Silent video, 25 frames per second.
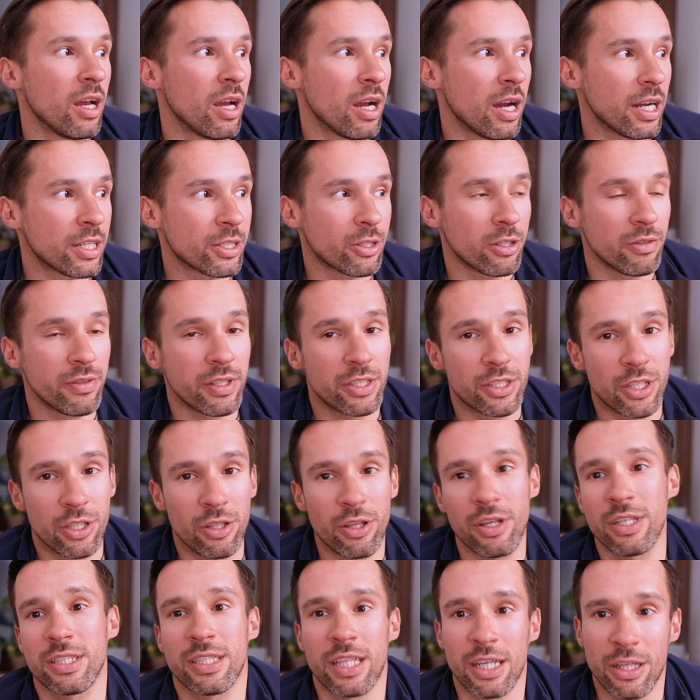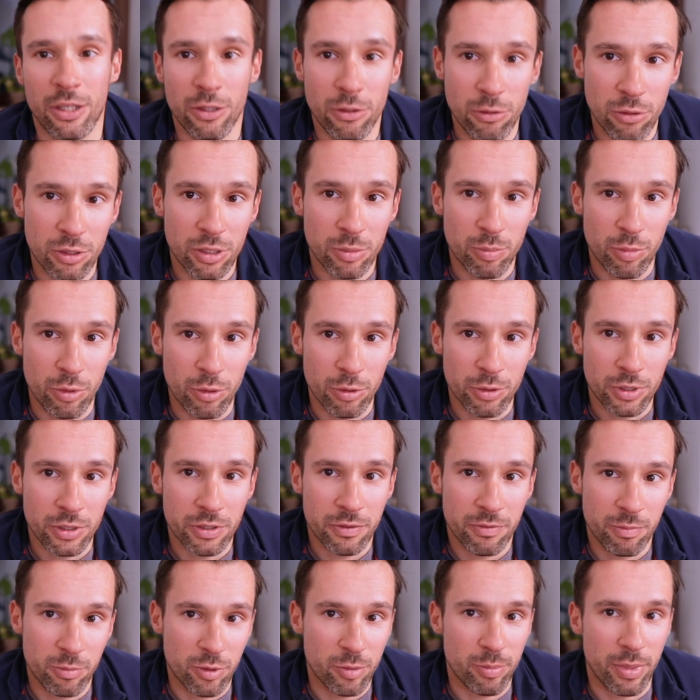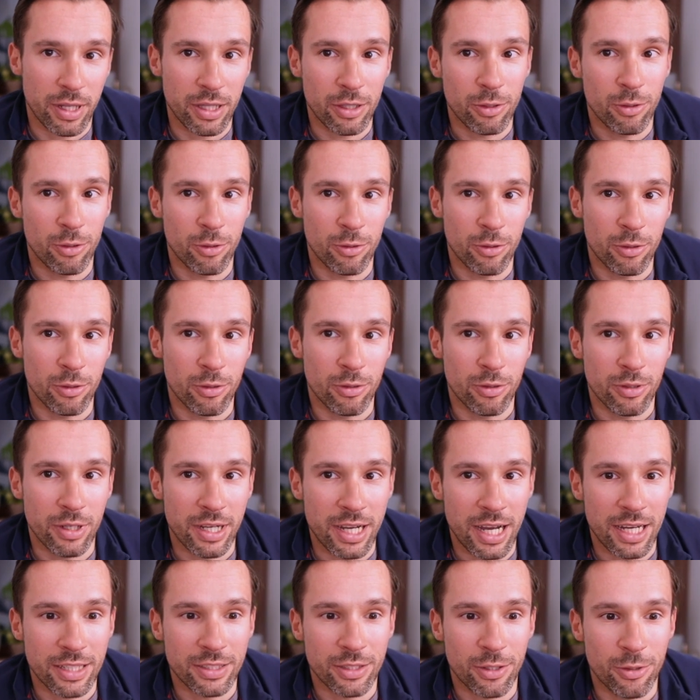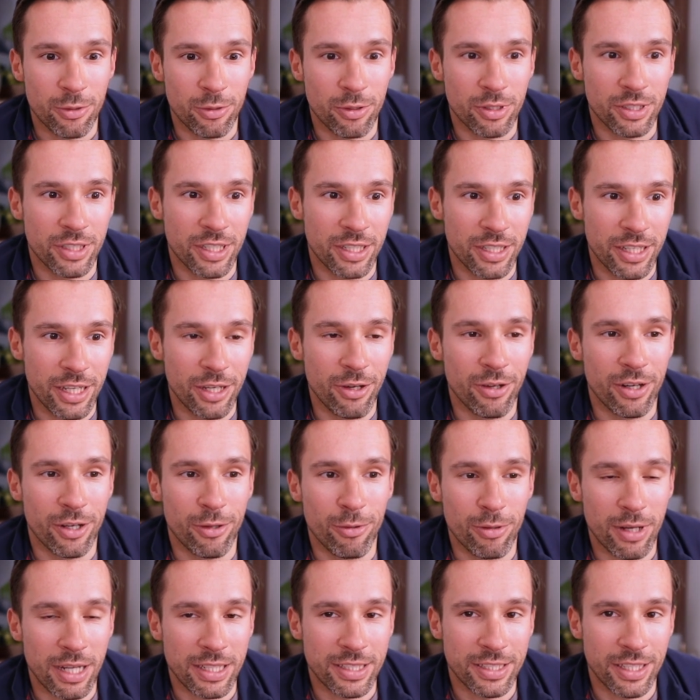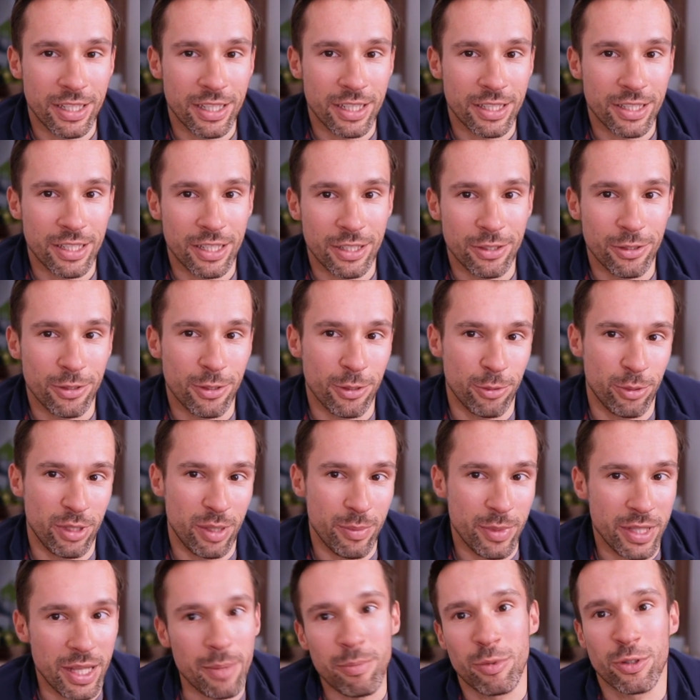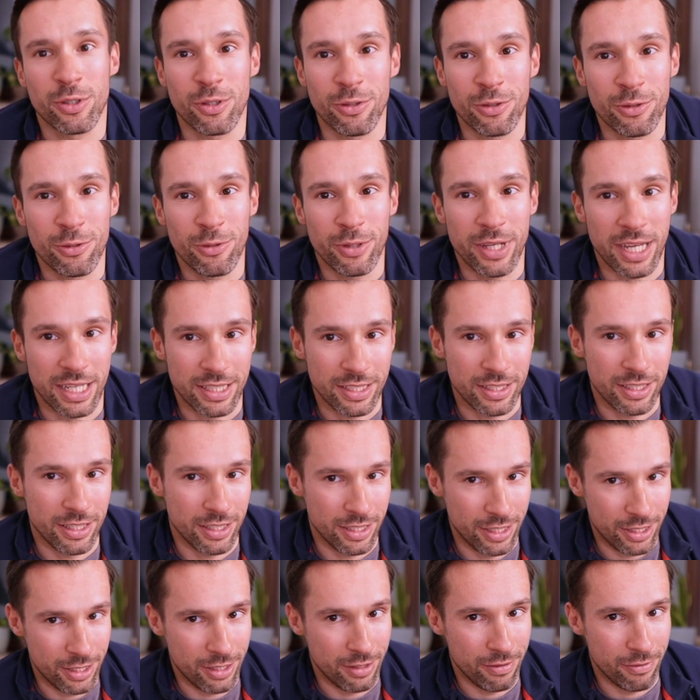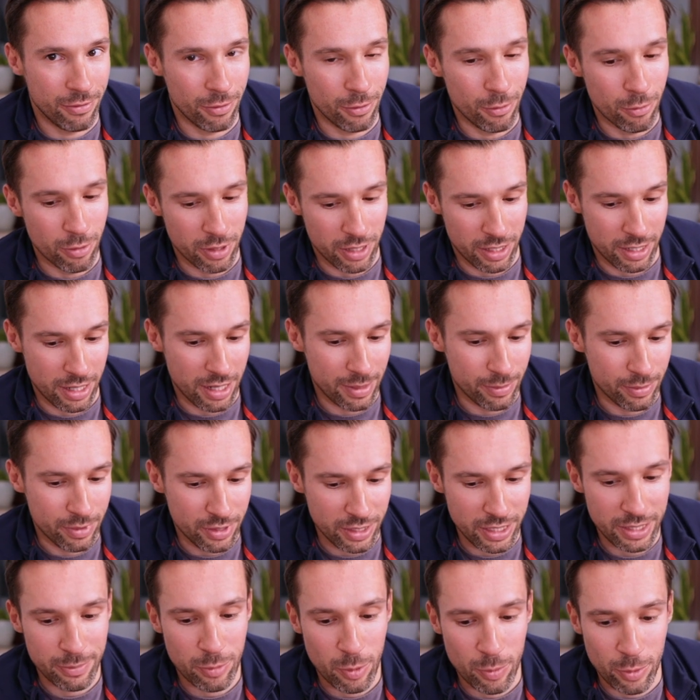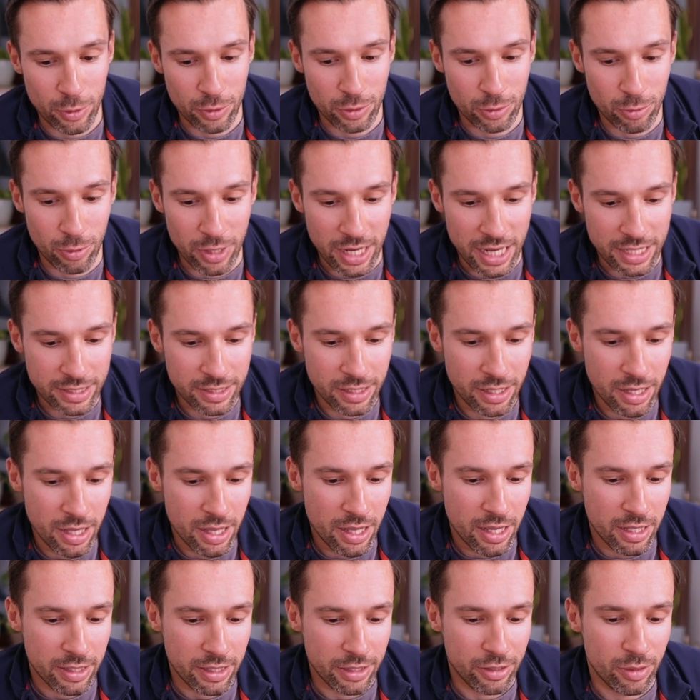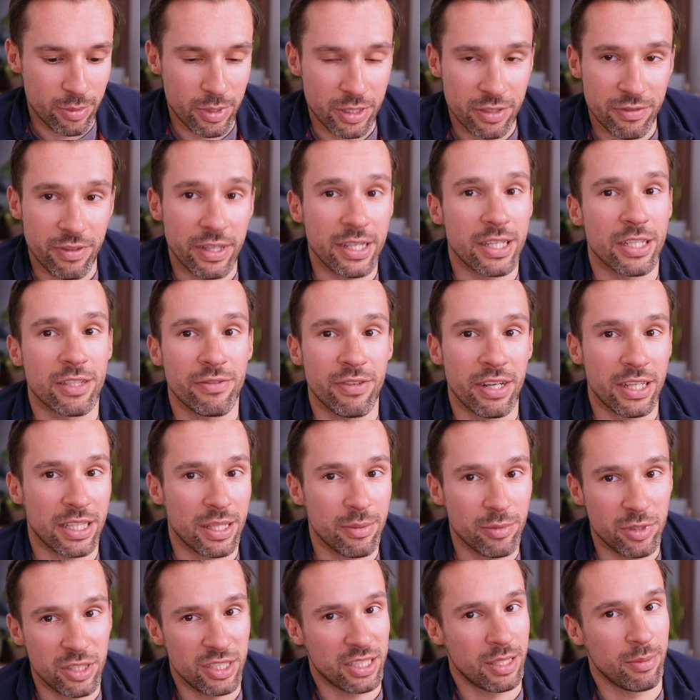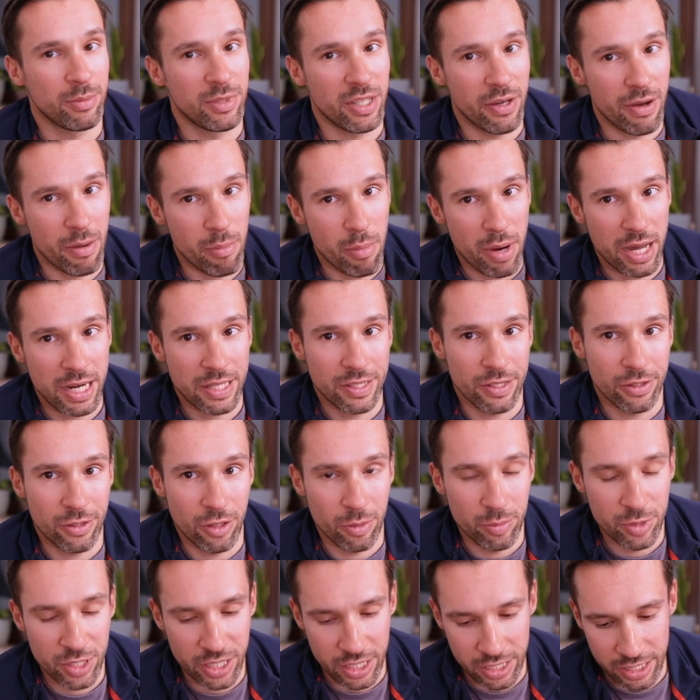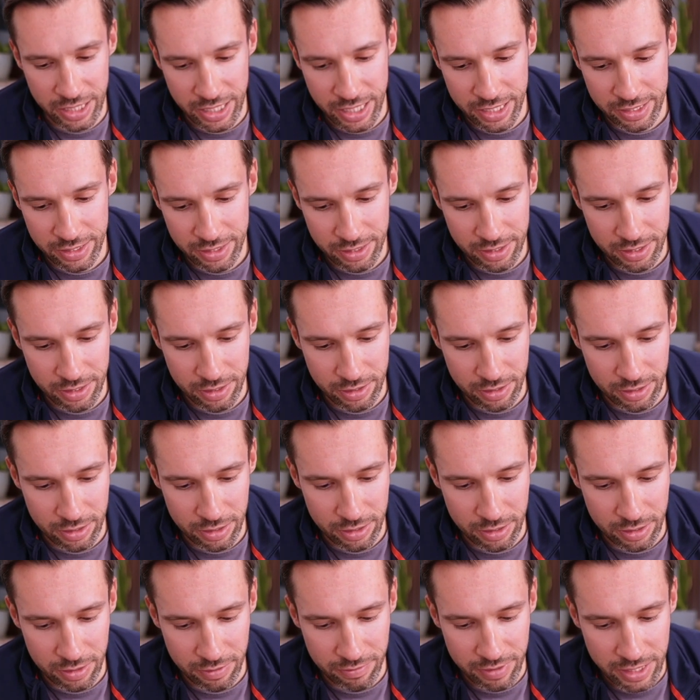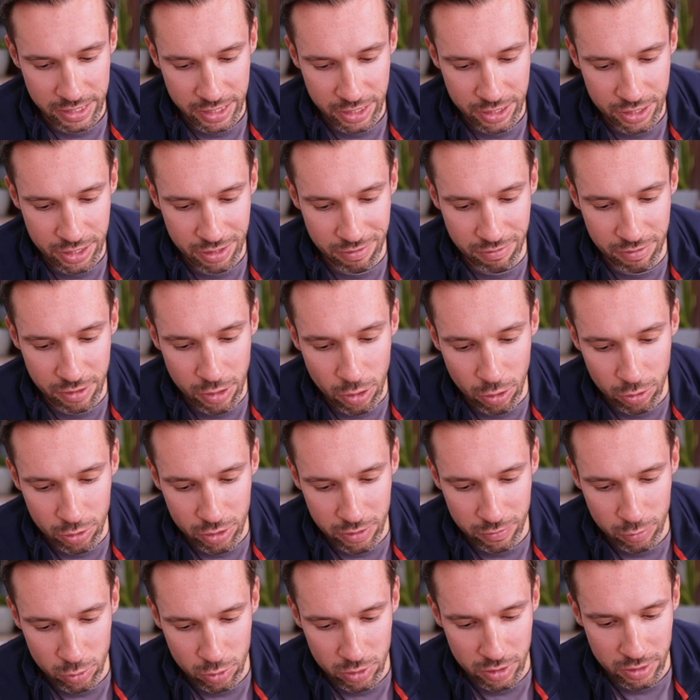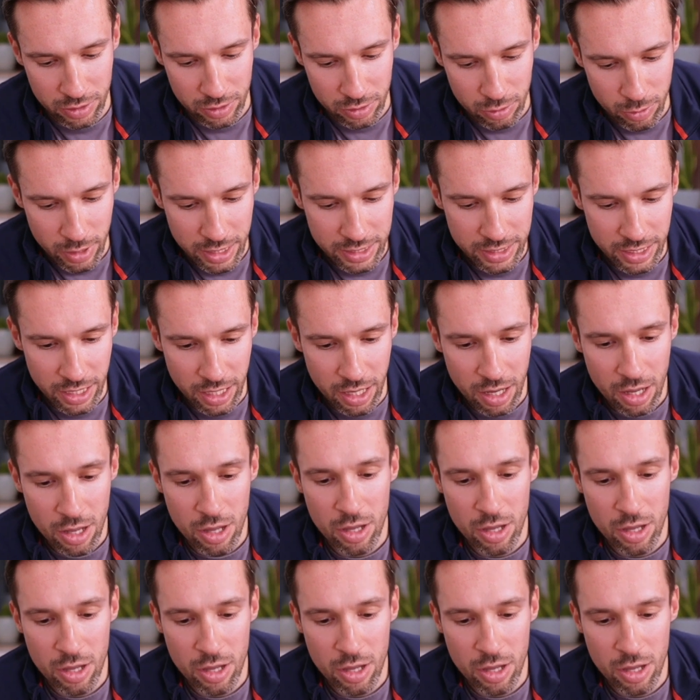Aczkolwiek, czy to jest taki duży plus w przypadku kasku, gdzie jego regulację raczej dokonujemy na początku jazdy, jeżeli w ogóle, a nie po prostu raz. Natomiast fakt jest faktem, system działa bardzo dobrze i jest y, faktycznie wygodny w różnych sytuacjach.